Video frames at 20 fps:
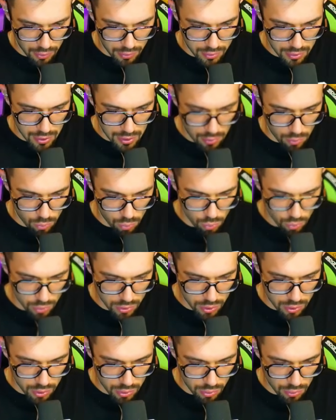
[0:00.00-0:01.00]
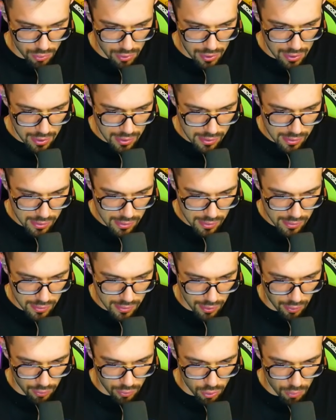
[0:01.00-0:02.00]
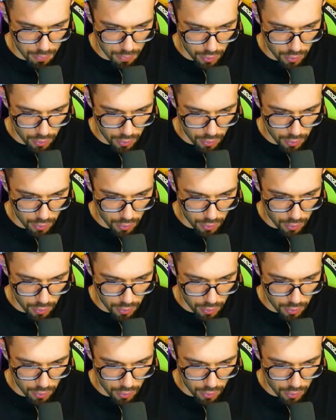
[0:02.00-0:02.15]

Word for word: così. Uh, attenzione. Secondo